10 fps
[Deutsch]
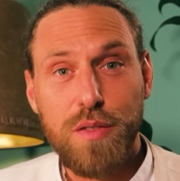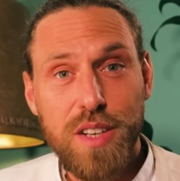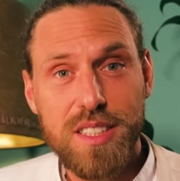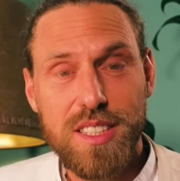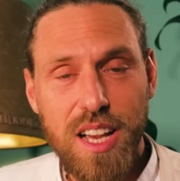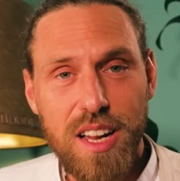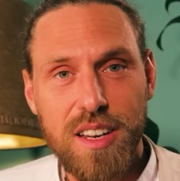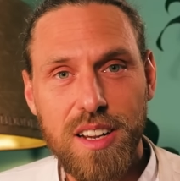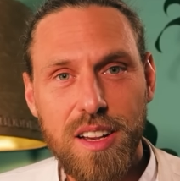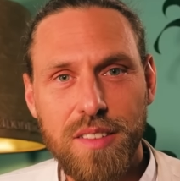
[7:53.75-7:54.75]

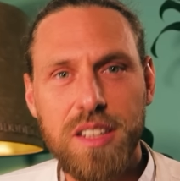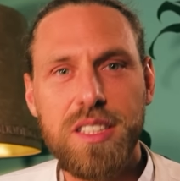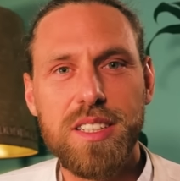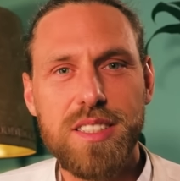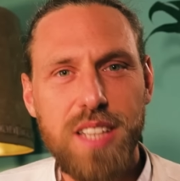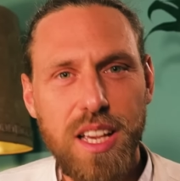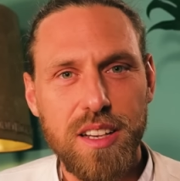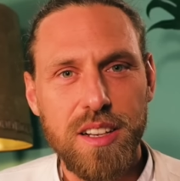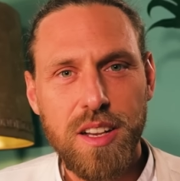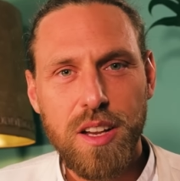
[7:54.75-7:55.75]
finanziell, weil ich das
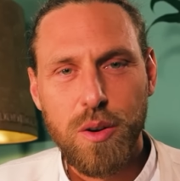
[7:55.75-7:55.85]
sehe.